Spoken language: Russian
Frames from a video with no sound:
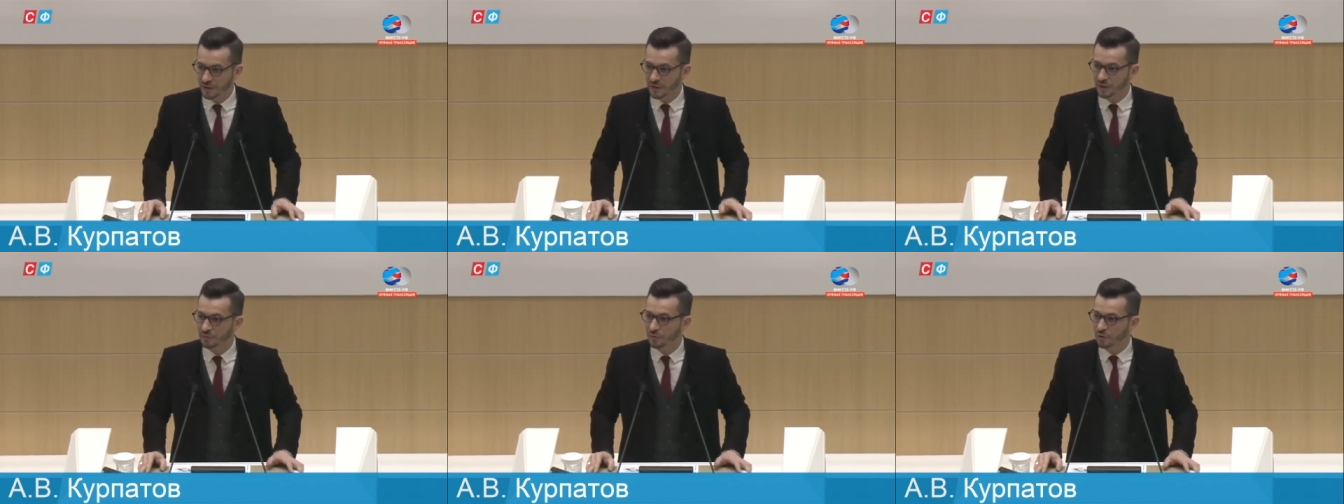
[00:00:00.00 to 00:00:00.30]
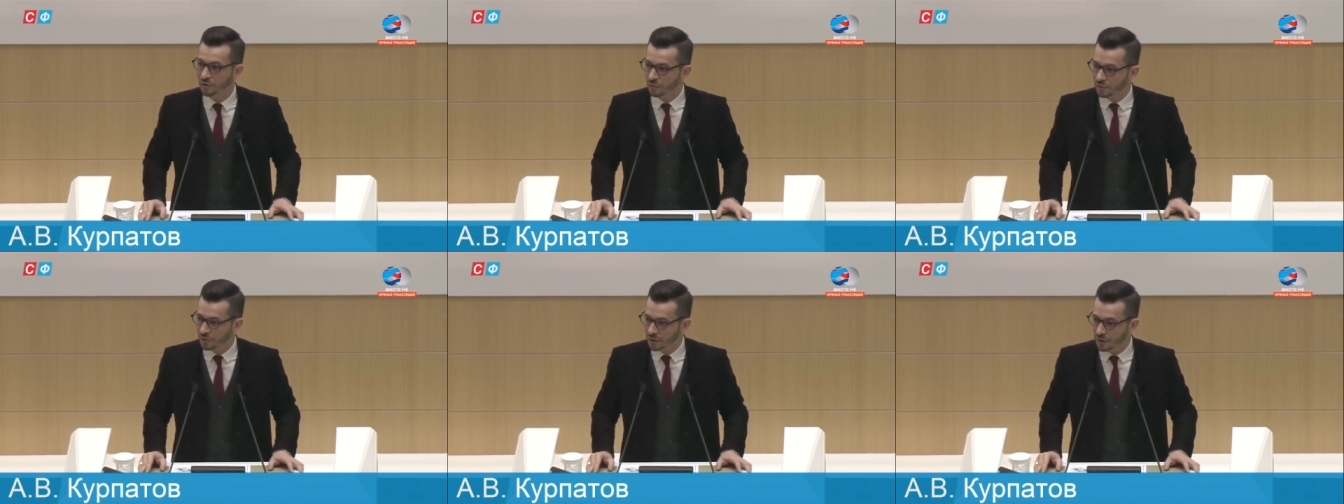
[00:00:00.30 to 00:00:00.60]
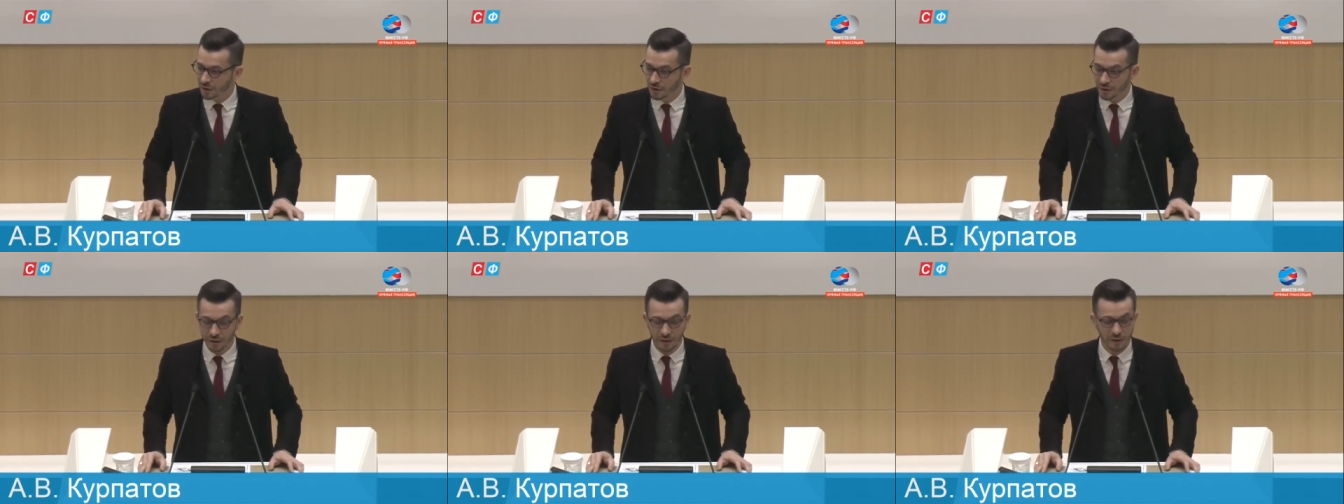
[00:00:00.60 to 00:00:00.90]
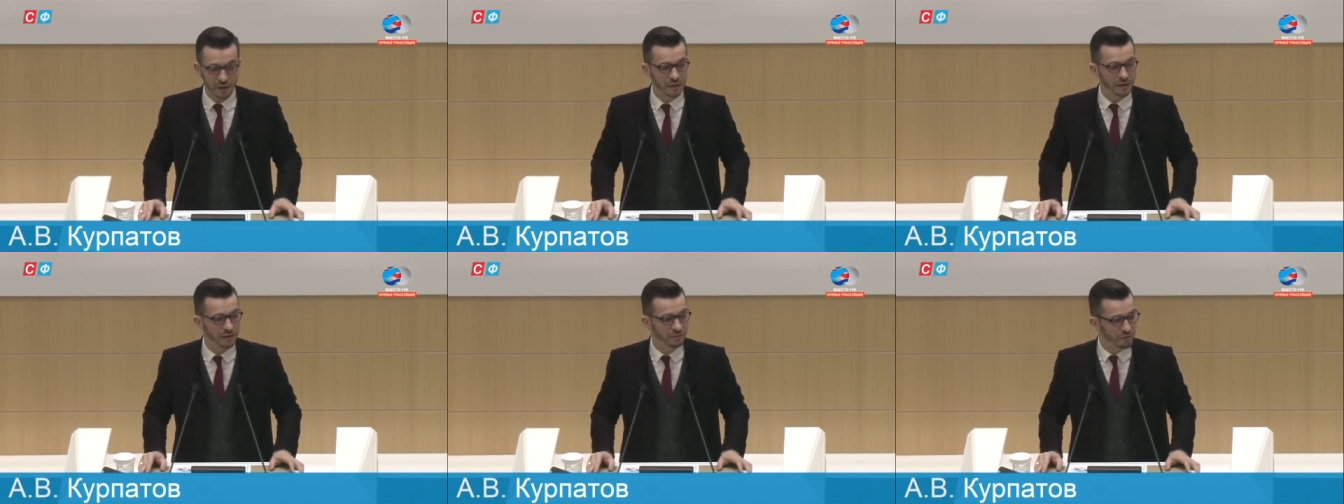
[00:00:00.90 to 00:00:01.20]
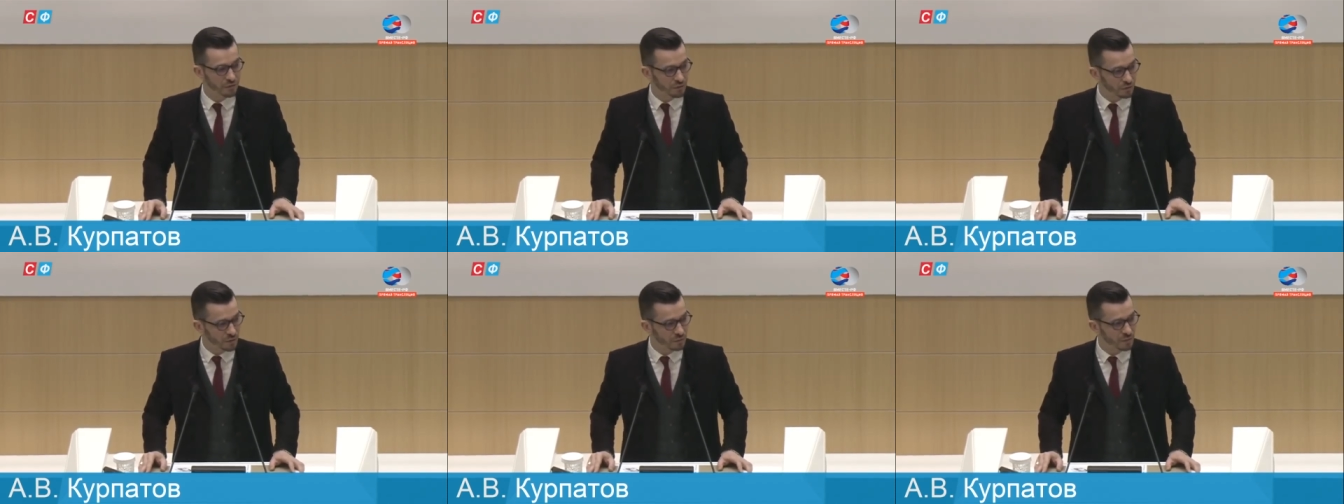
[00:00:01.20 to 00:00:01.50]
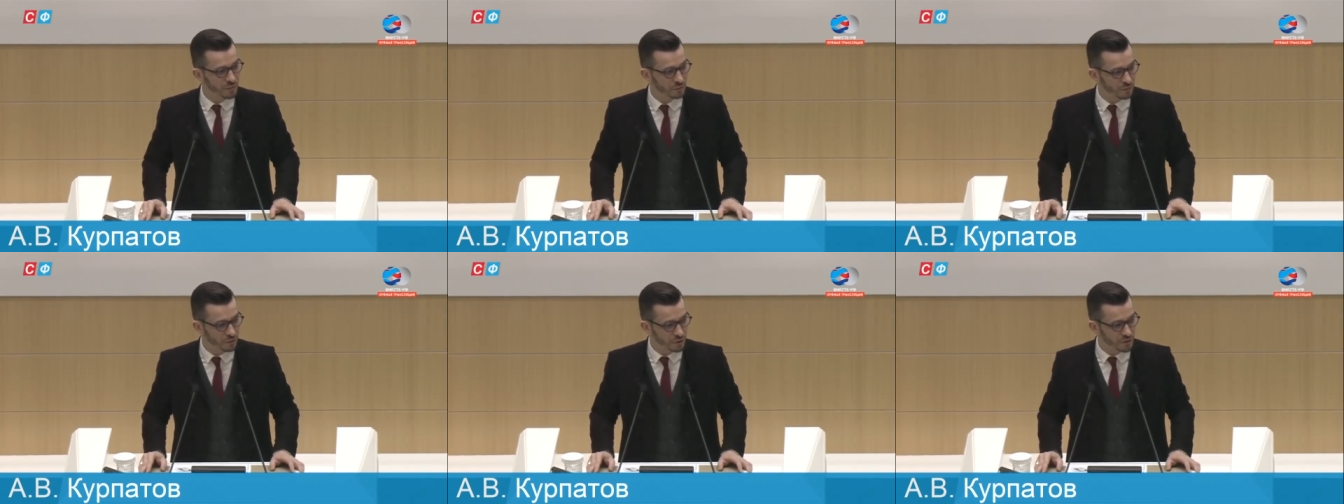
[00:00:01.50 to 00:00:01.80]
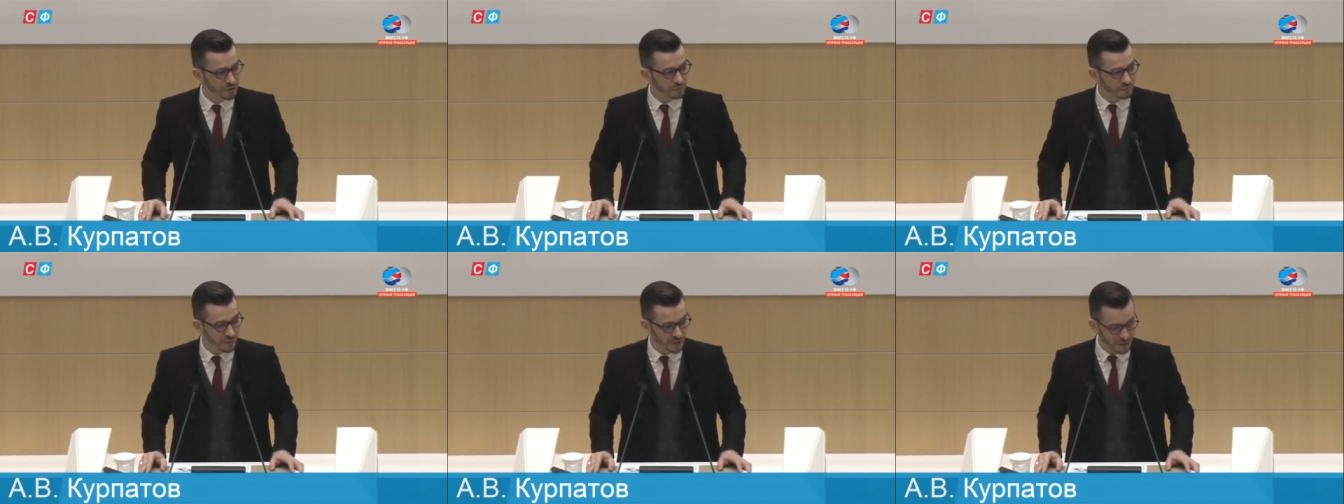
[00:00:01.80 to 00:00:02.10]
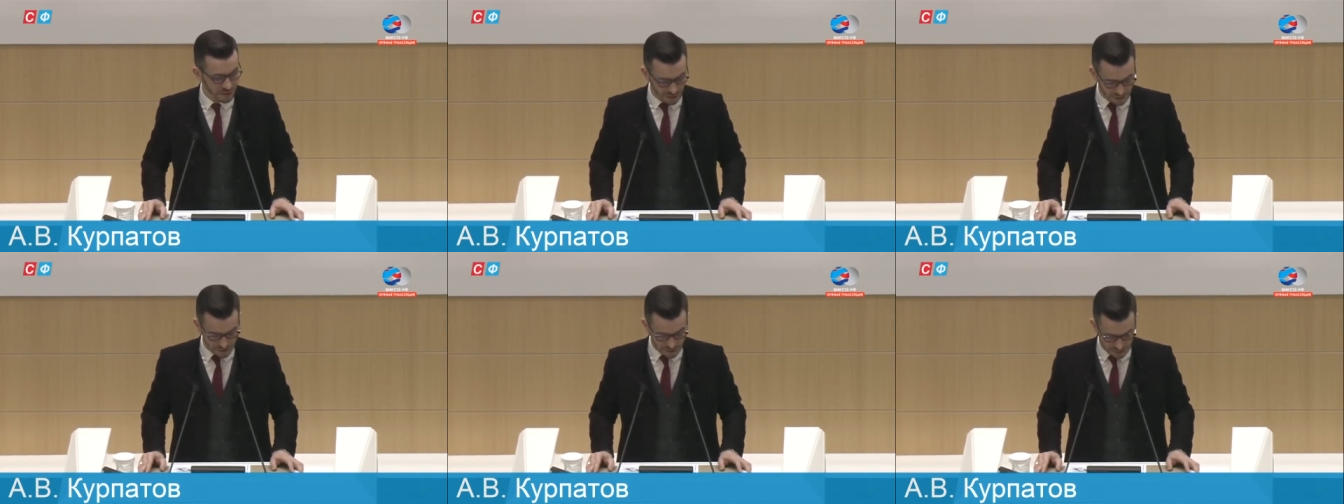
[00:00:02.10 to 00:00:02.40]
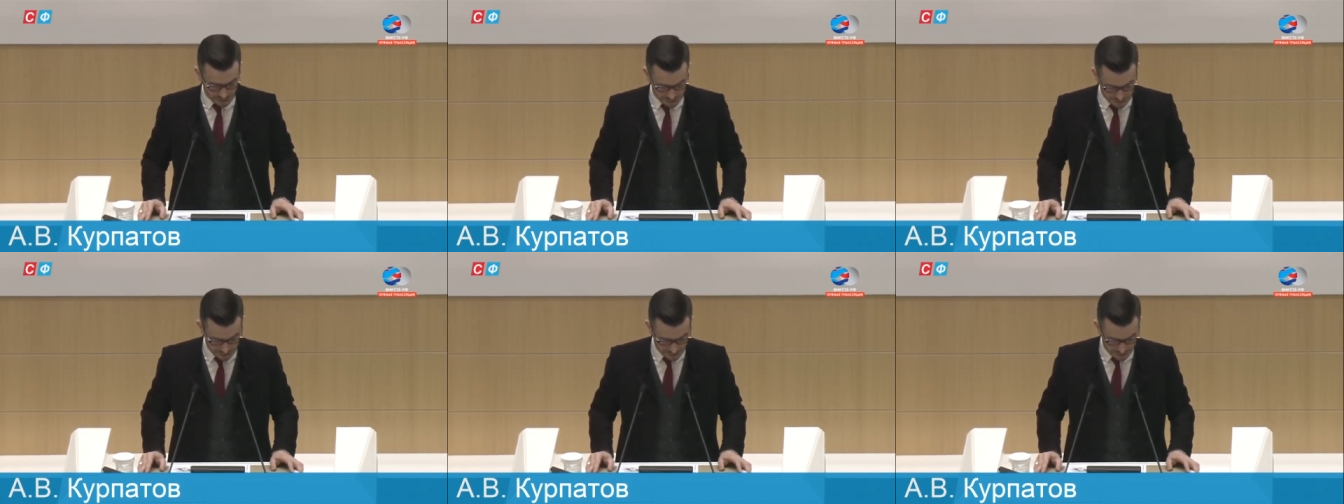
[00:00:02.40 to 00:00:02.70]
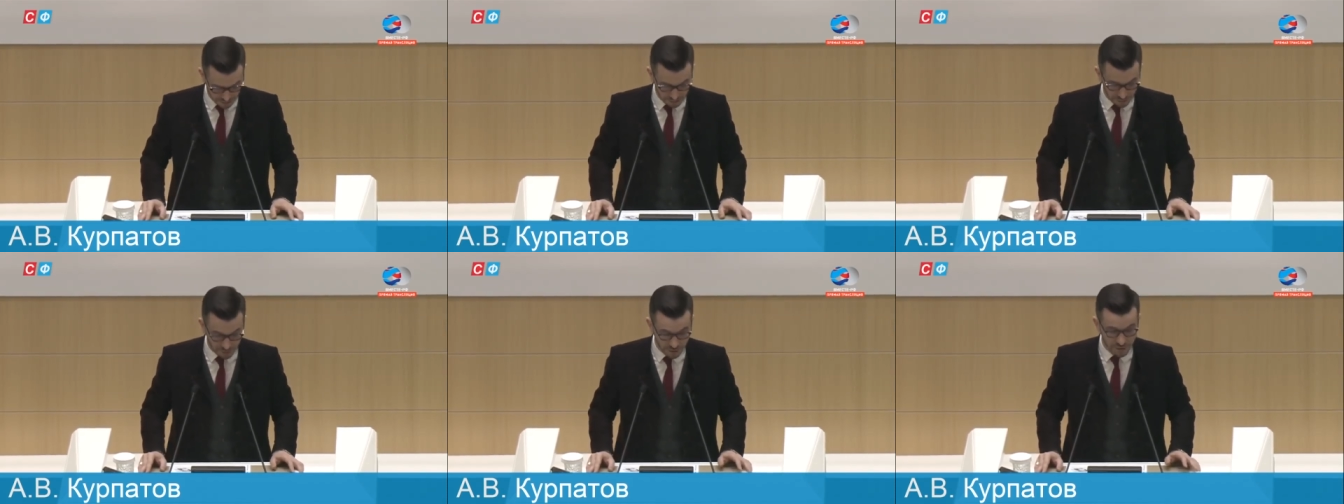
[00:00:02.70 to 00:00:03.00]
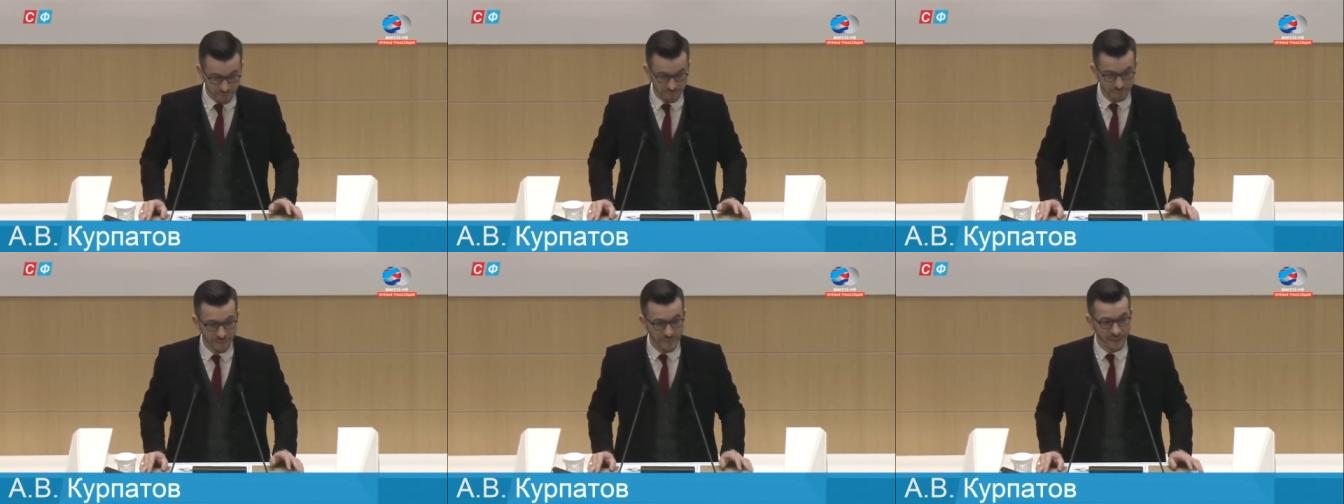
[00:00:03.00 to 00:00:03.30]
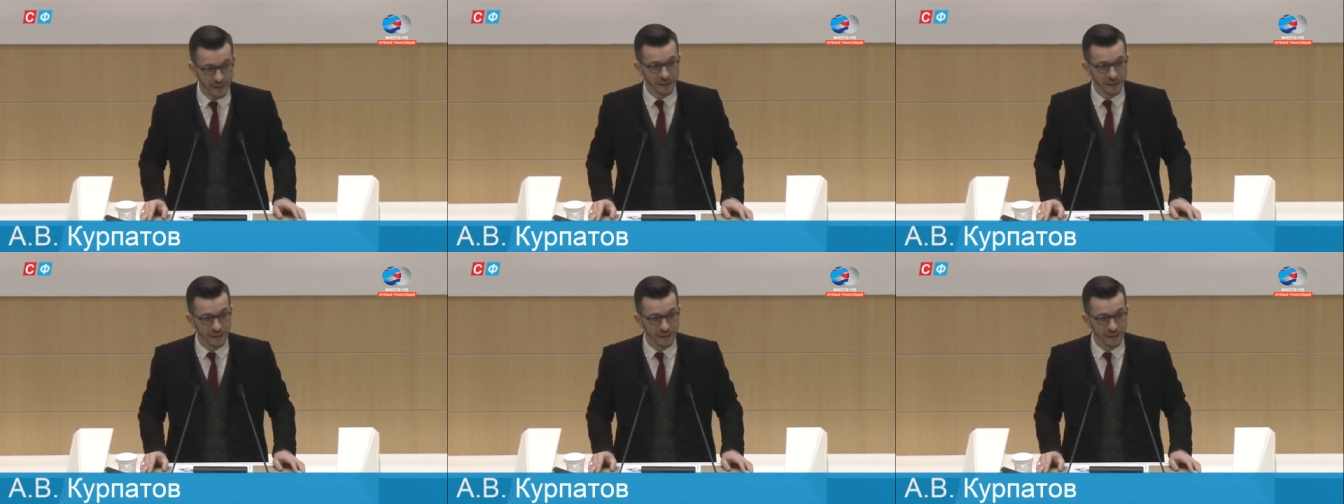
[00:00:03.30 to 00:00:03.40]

немного и не все мы можем понять как следует.